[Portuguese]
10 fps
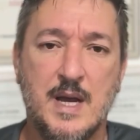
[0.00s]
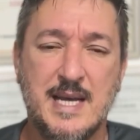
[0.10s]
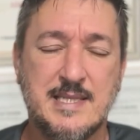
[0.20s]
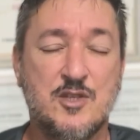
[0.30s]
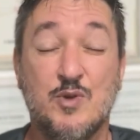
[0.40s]

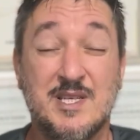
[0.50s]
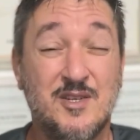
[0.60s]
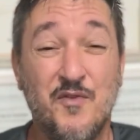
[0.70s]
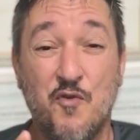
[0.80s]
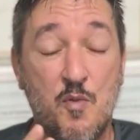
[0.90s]
essa
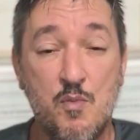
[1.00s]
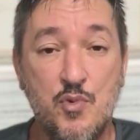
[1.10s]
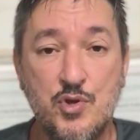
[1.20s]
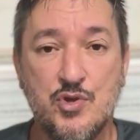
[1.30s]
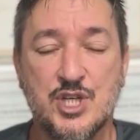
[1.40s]
situação ficou muito